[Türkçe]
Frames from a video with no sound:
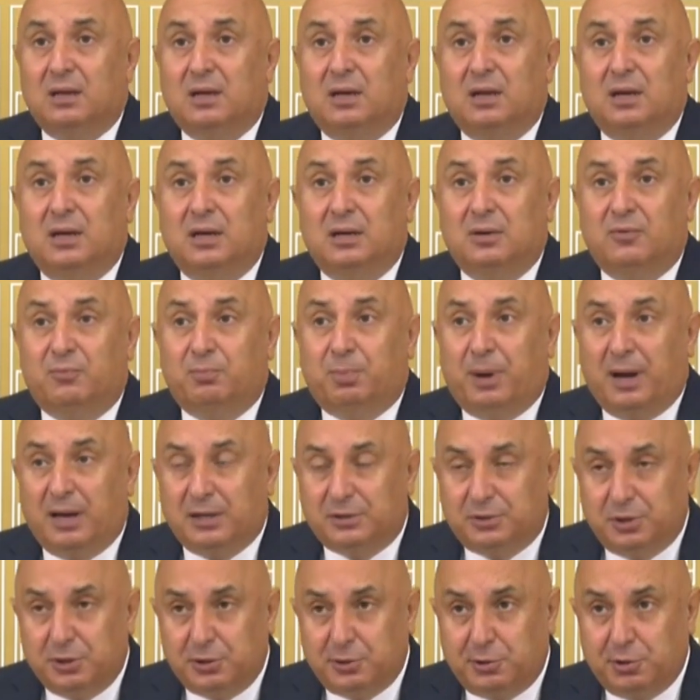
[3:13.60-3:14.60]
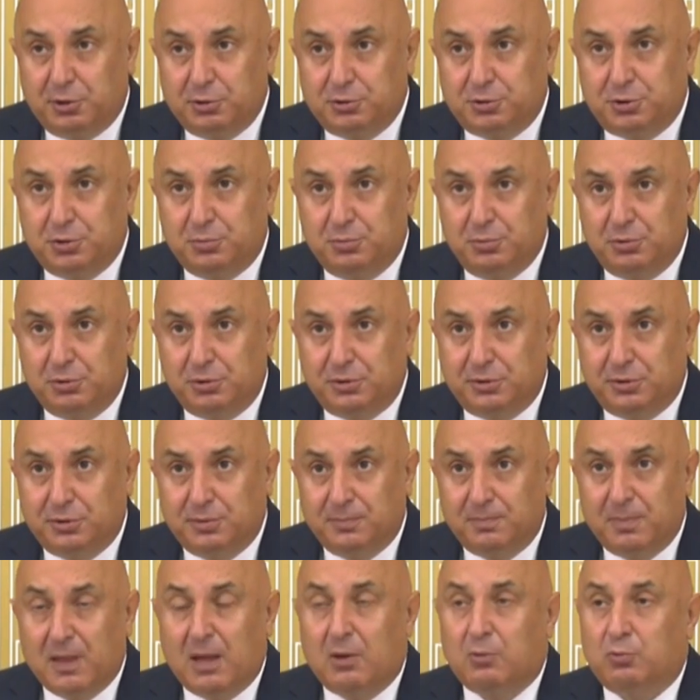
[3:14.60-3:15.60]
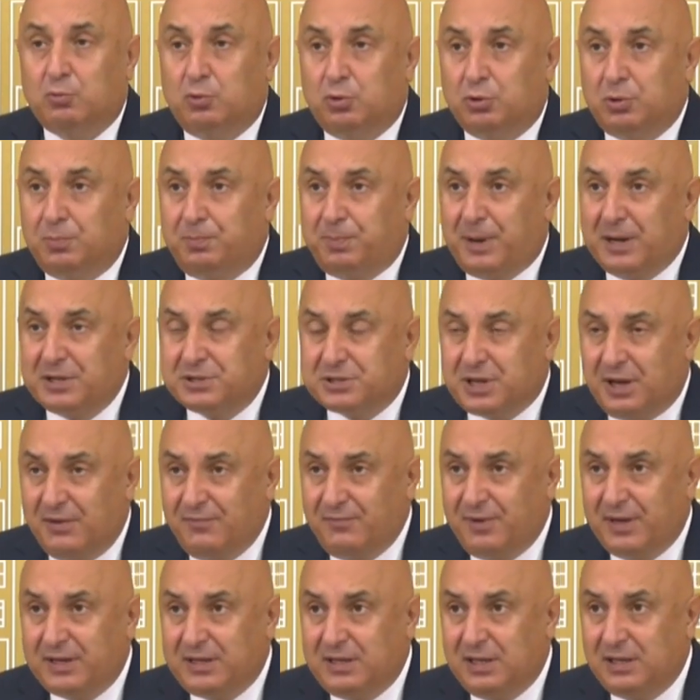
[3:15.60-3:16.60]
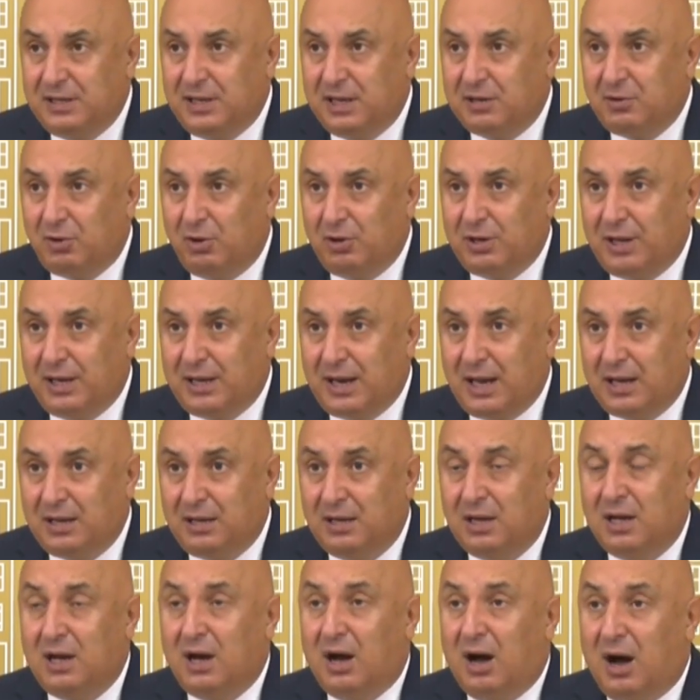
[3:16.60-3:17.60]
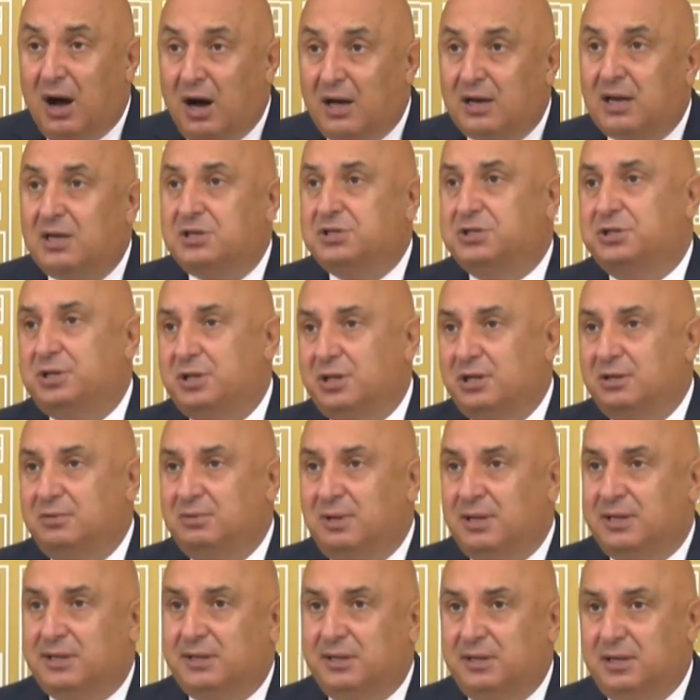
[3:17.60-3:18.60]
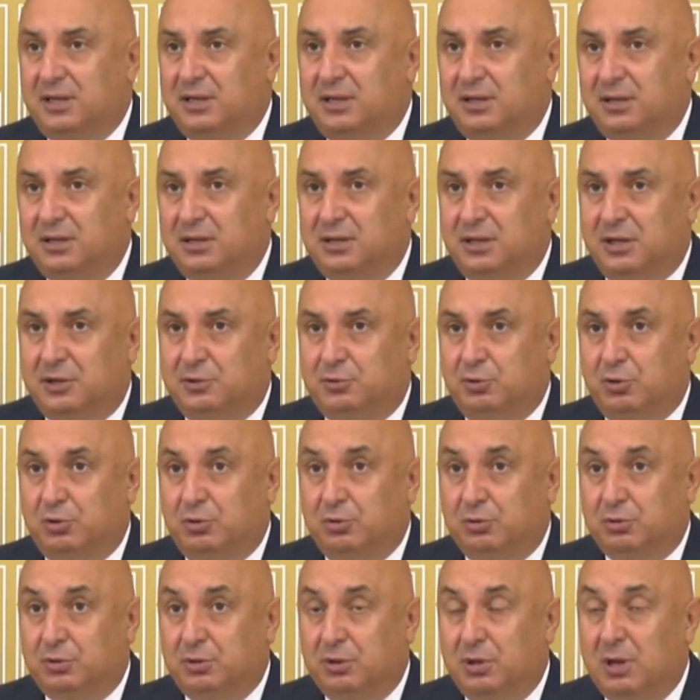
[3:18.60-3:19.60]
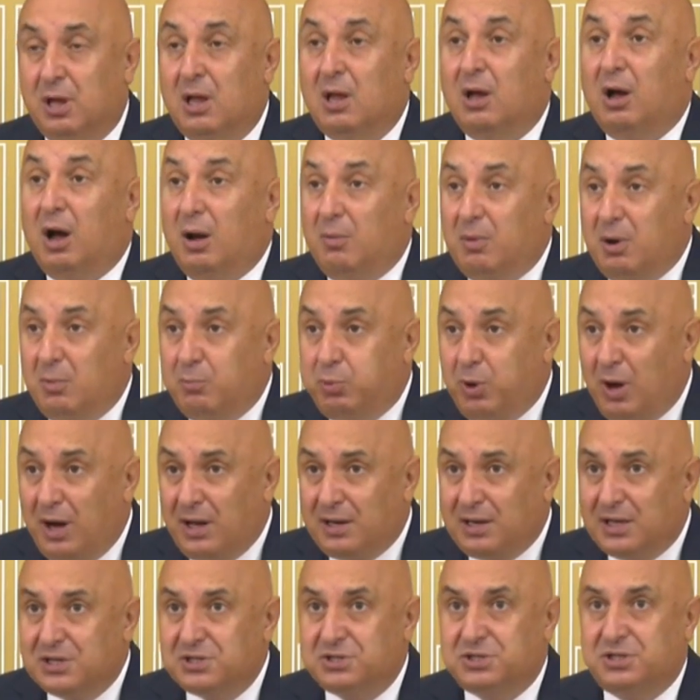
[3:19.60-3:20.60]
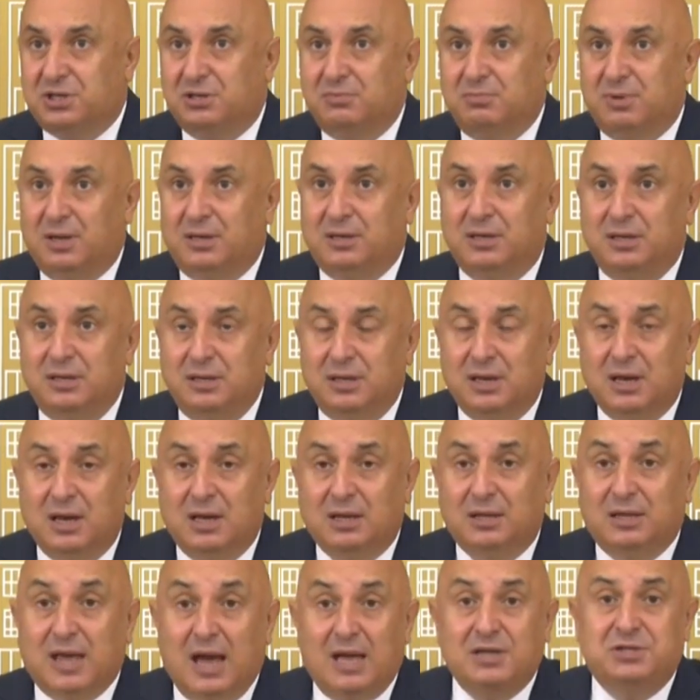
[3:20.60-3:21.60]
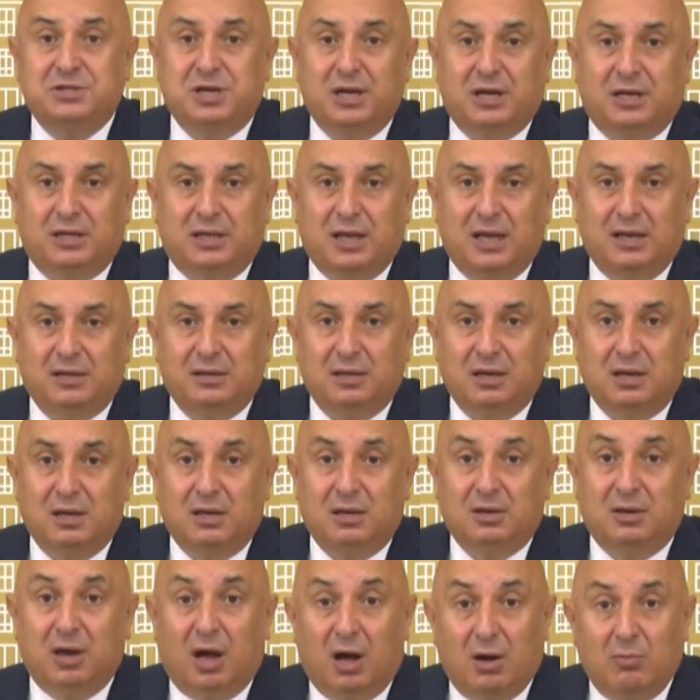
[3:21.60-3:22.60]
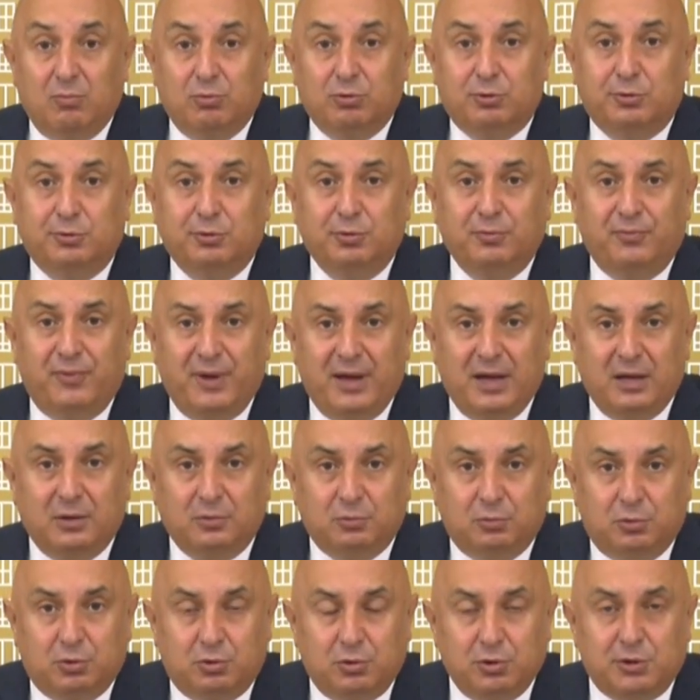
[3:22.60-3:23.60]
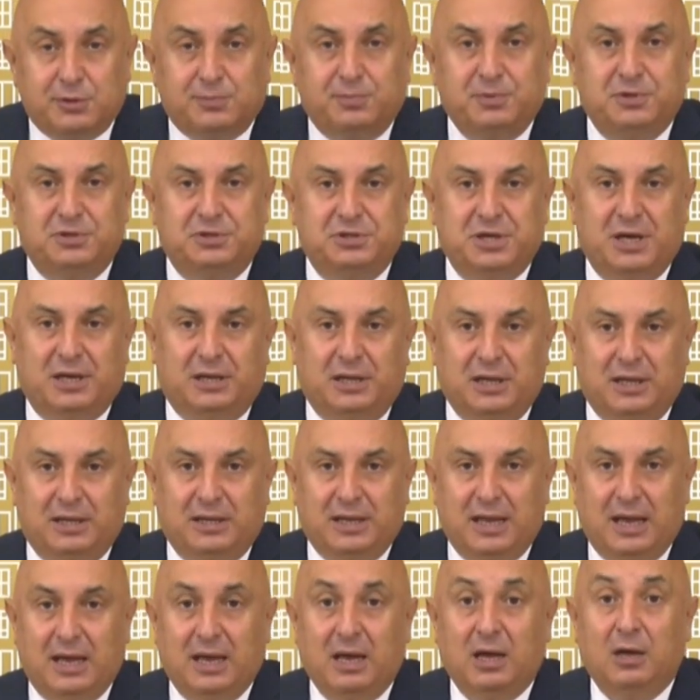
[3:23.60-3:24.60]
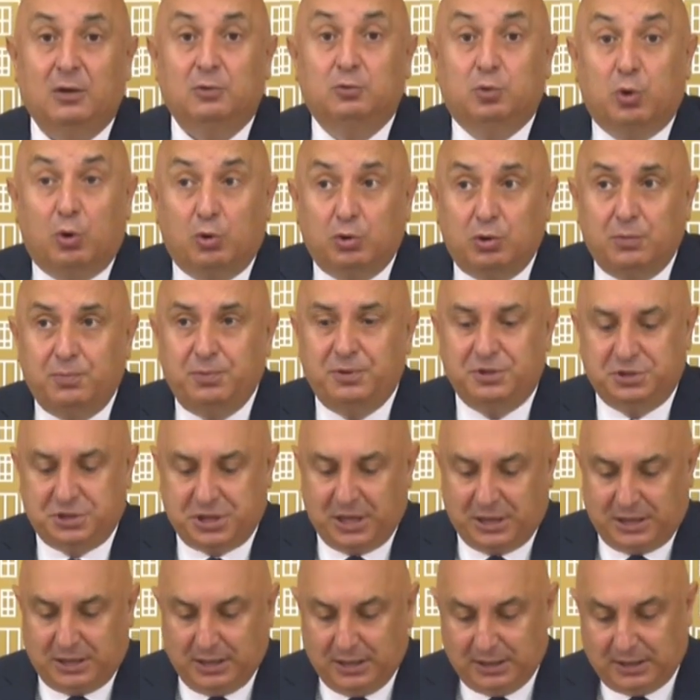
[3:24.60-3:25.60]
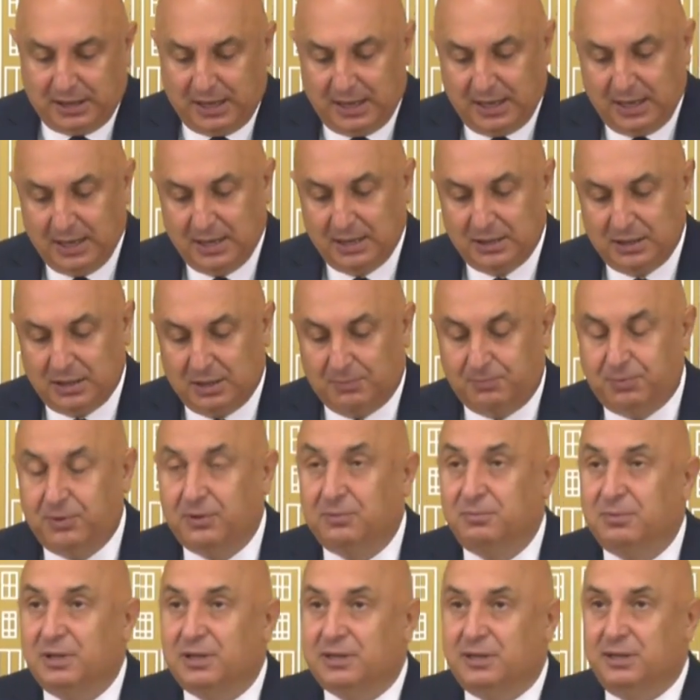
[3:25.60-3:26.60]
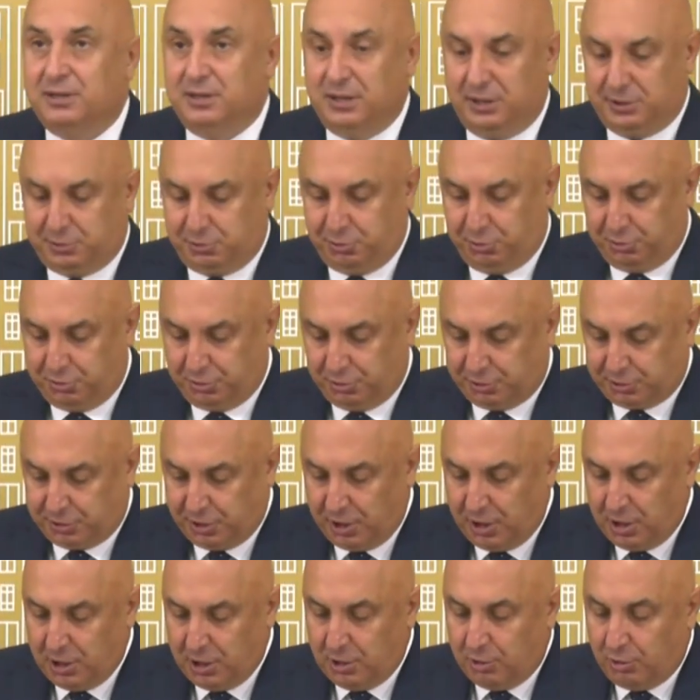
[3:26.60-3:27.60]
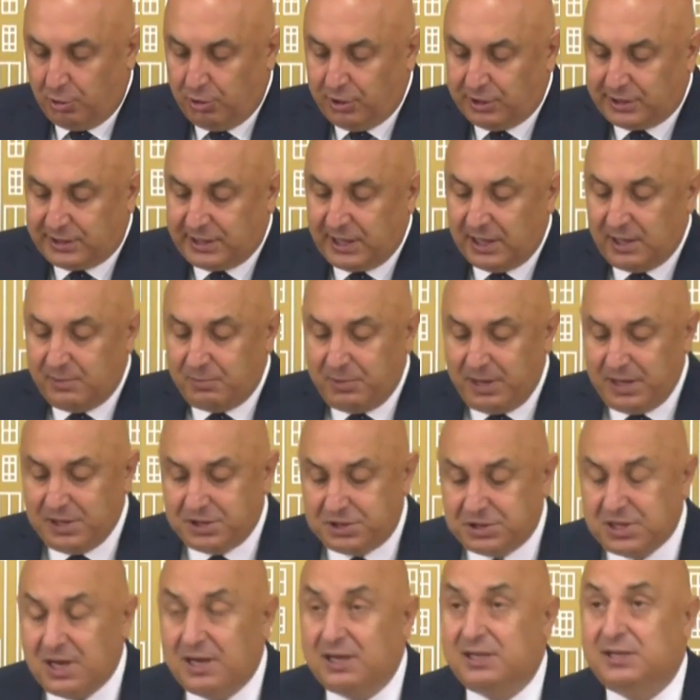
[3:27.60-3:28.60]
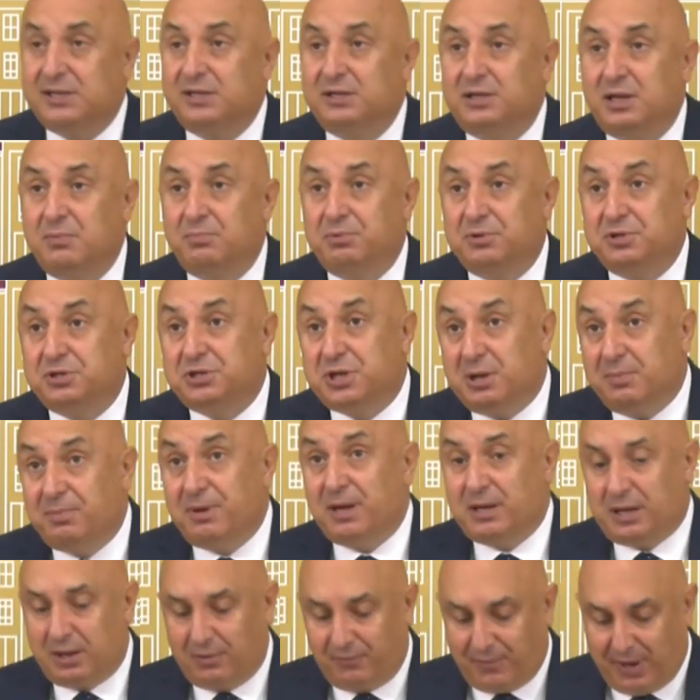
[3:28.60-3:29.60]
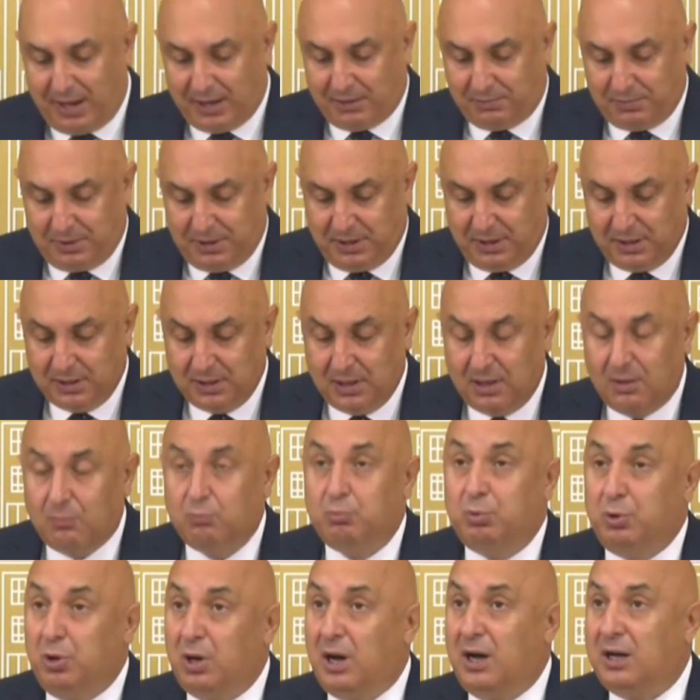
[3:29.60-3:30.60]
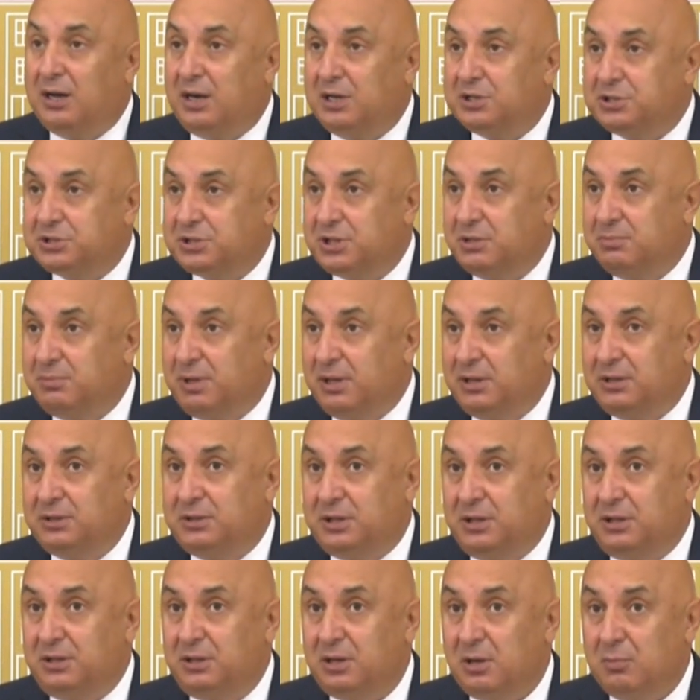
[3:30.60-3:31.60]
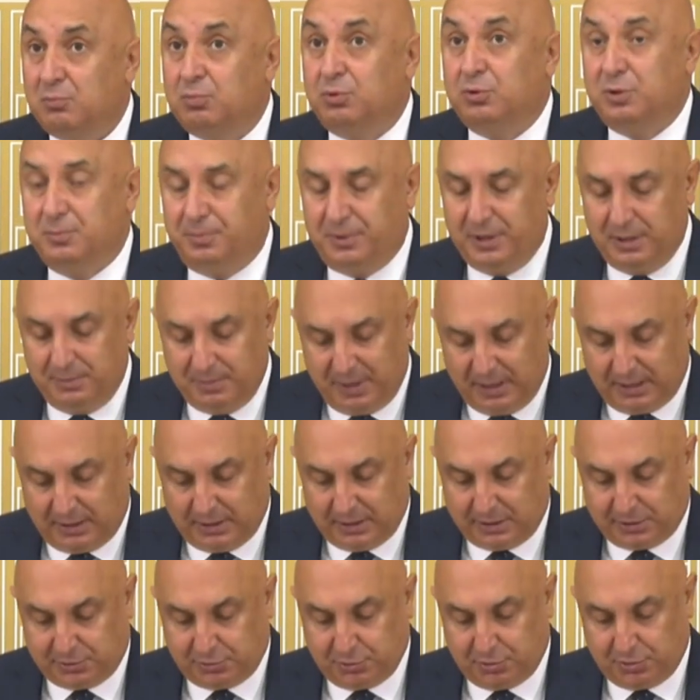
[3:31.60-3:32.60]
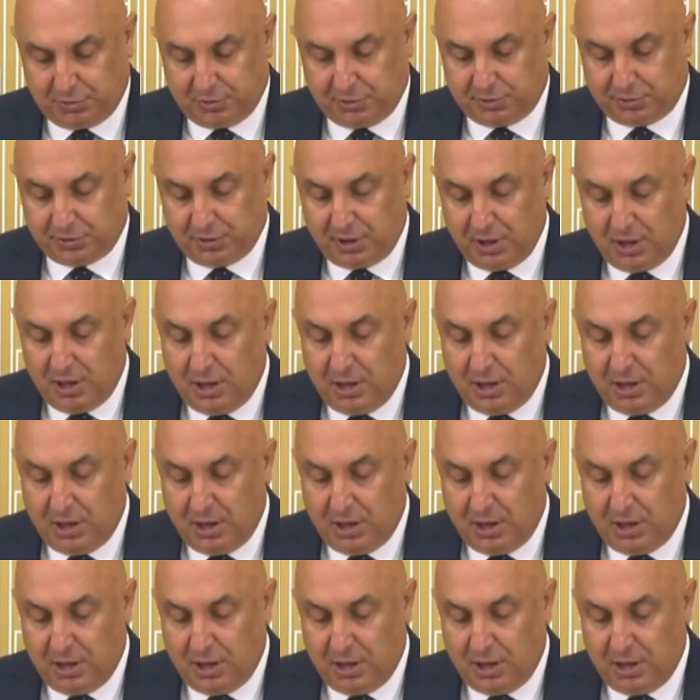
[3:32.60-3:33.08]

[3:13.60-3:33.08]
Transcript: e, parti sözcümüz, grup başkan vekilleri olarak araştırılmasını istiyoruz. Ama bu araştırmanın gerçekten namuslu ve dürüst bir şekilde, doğru bir şekilde yapılmasını istiyoruz. ÖSYM içerisinde bir şebeke var mı? Bu araştırmalıdır. Bunu bilmek istiyoruz.